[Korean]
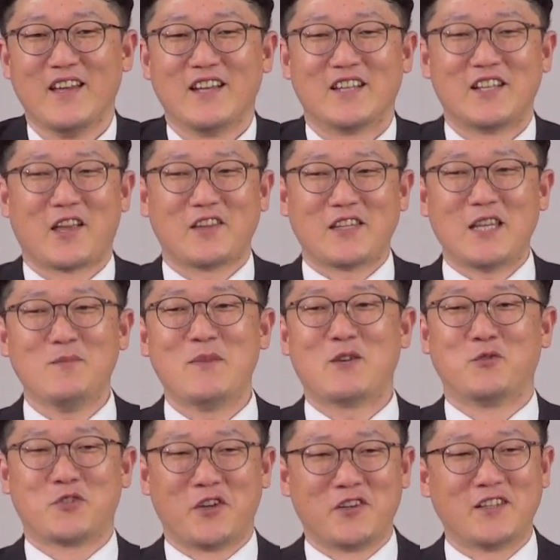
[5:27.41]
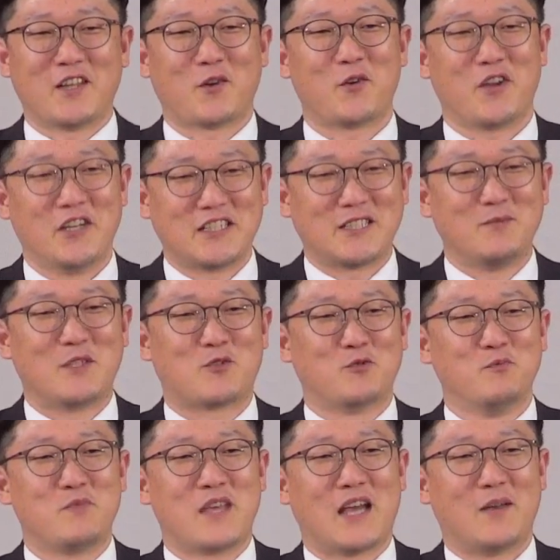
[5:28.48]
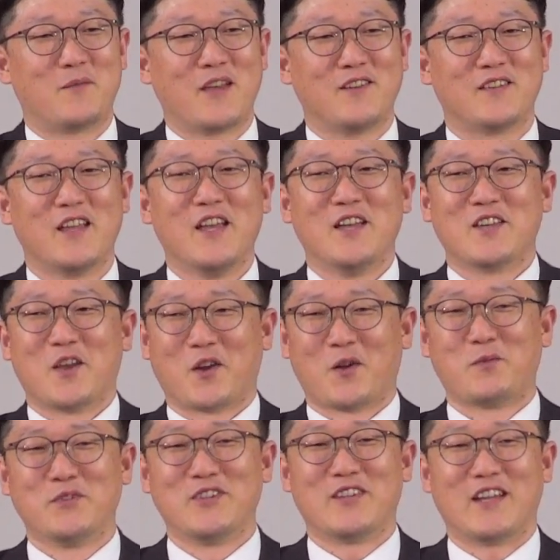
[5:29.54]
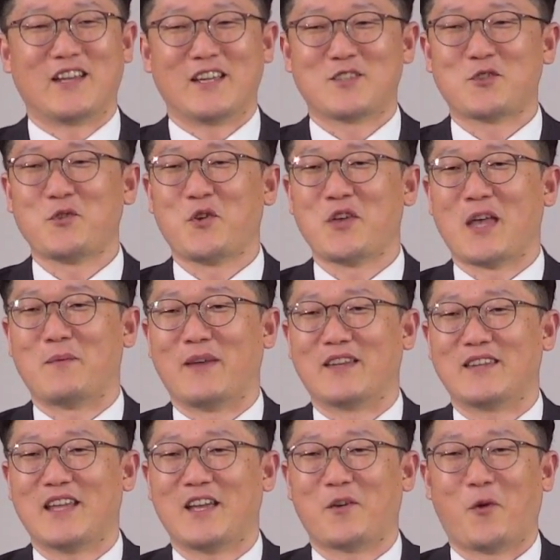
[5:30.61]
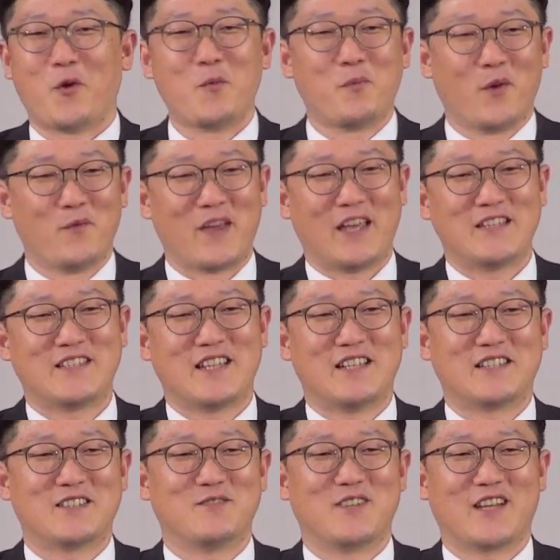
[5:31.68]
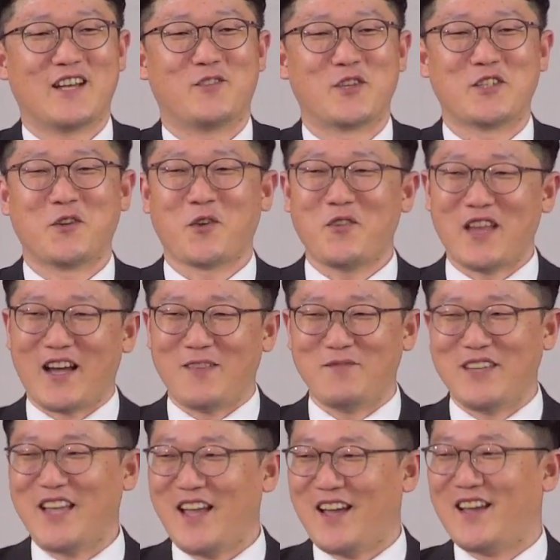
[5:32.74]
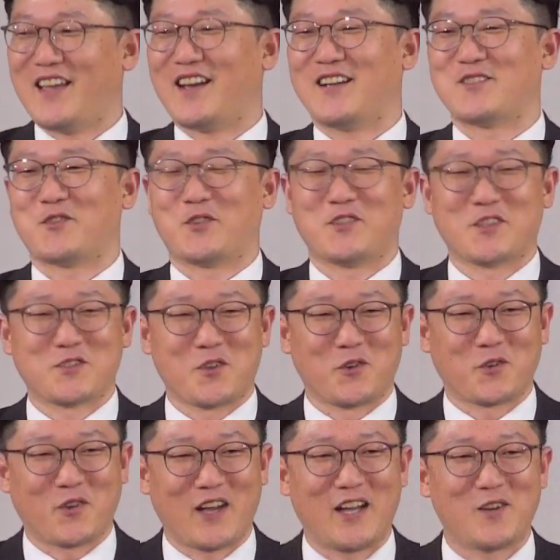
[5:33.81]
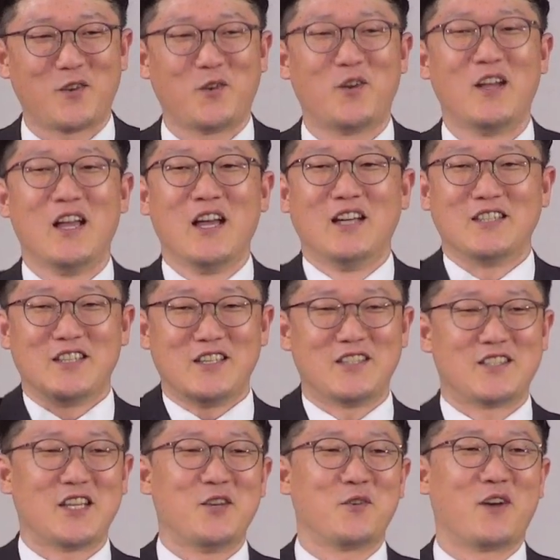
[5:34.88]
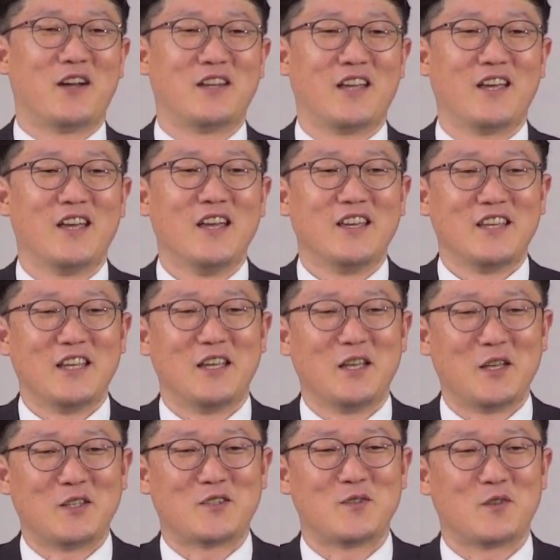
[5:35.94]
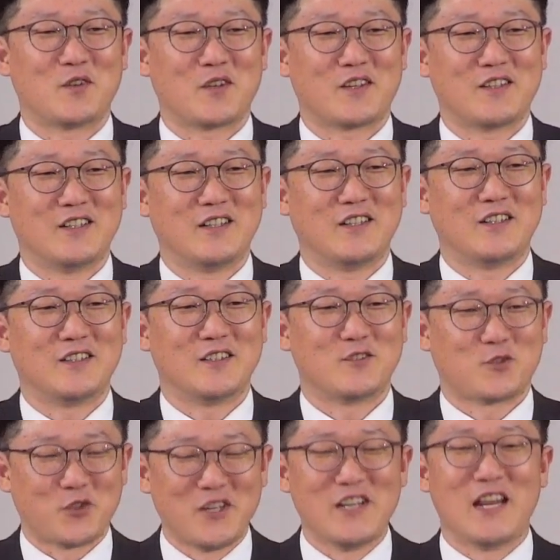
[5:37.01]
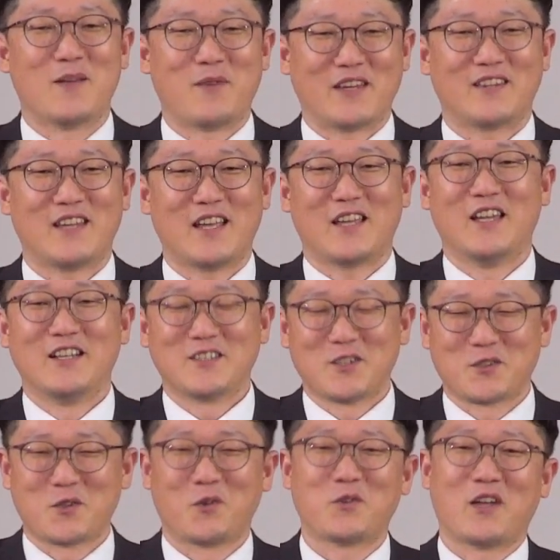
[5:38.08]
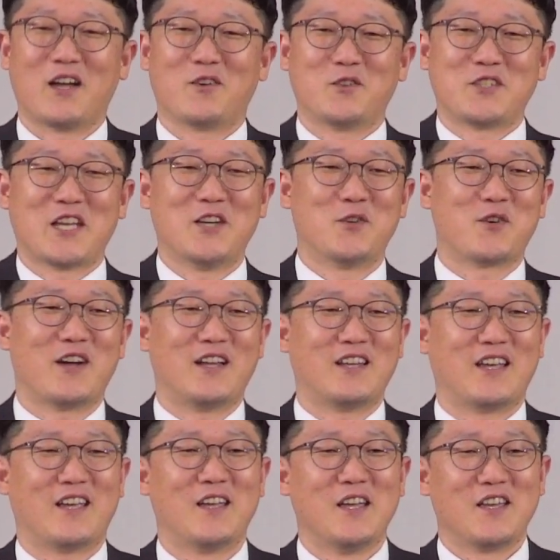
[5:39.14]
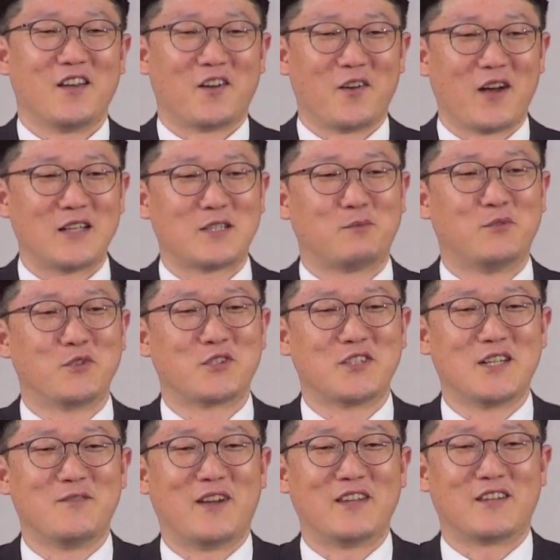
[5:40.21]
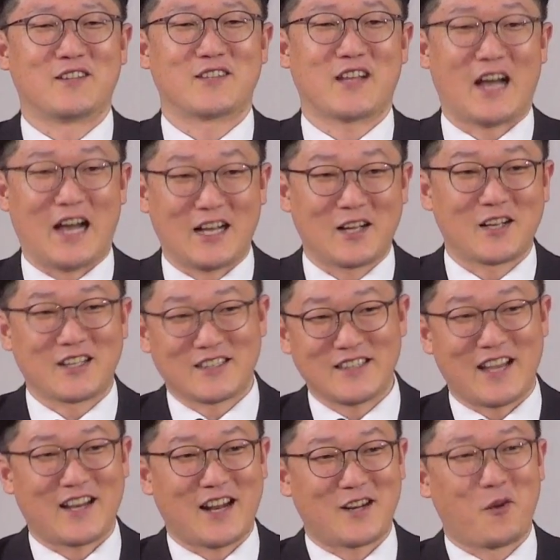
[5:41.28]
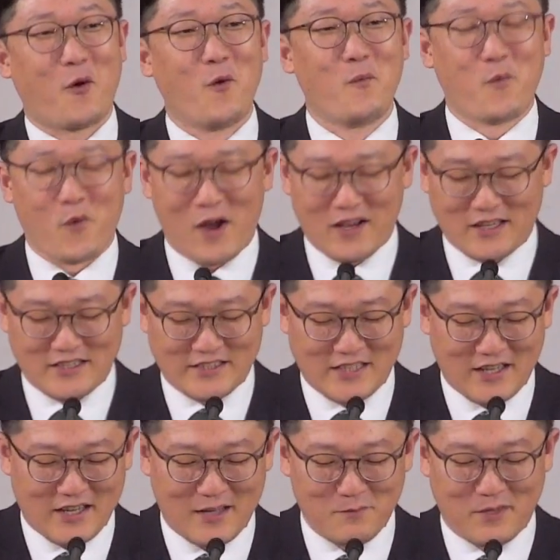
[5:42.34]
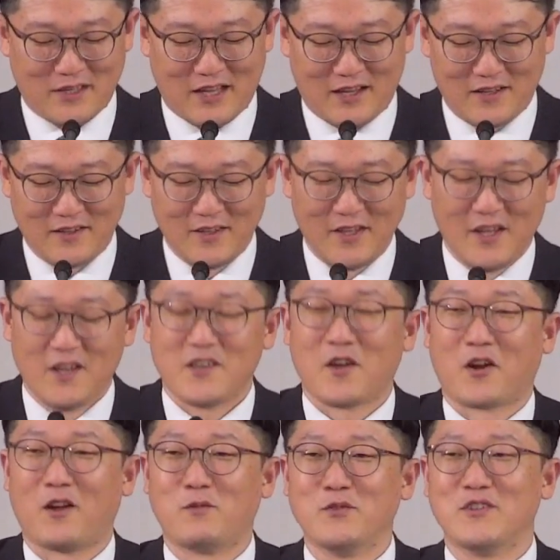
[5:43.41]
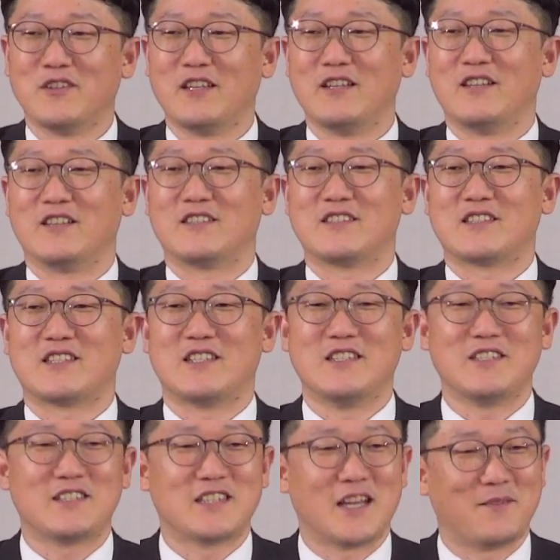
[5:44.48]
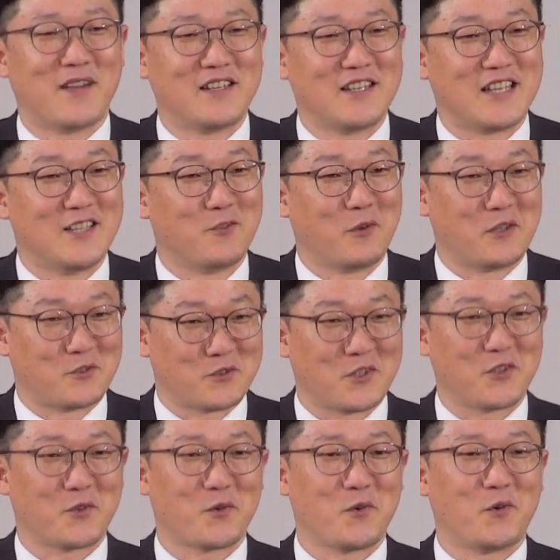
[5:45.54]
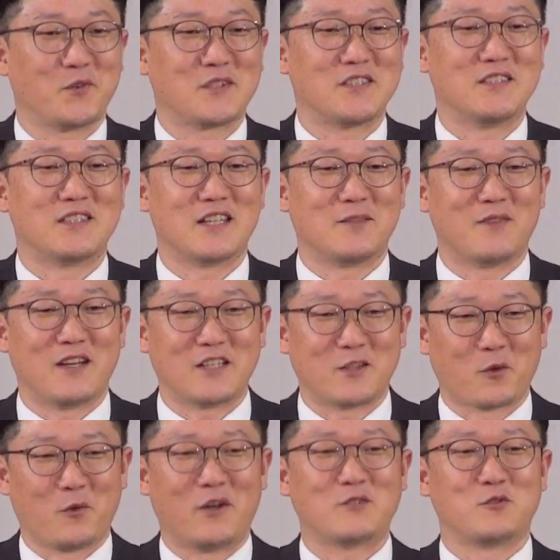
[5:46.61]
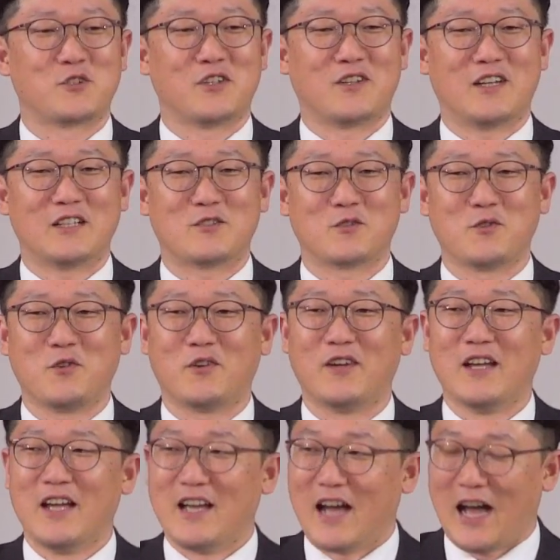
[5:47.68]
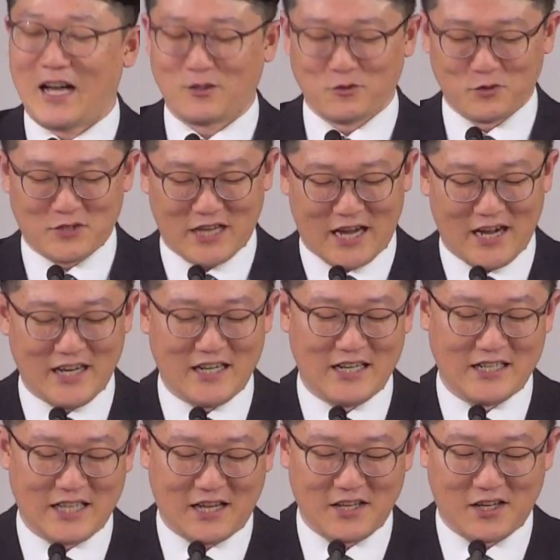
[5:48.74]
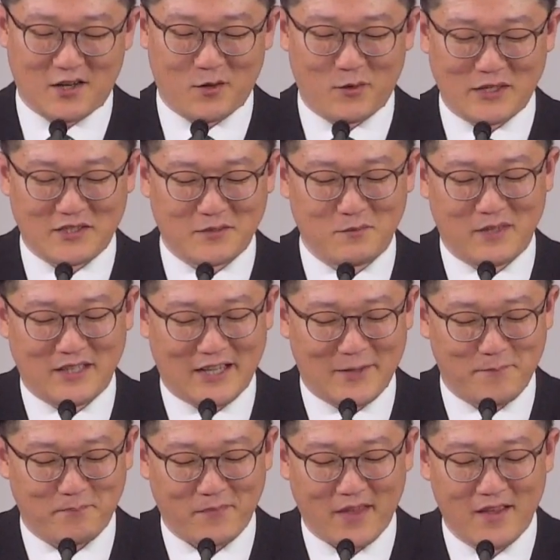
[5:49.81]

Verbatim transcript: 그렇게 팀이 구성되고 열심히 준비하면 여러분들에게 수요 예배 때올 봄에 했지 않습니까? 우리 성교 나갑니다! 해가지고 특송도 하고 이 체육관에 이그 주일 예배 때 특성도하고 체육관에 여러 가지 부스를 만들어서 각 나라를 홍보하기 시작합니다. 여러분들이 진짜 많이 기도해 주셨고 진짜 많이 도와주셔 가지고 아주 잘 다녀왔습니다.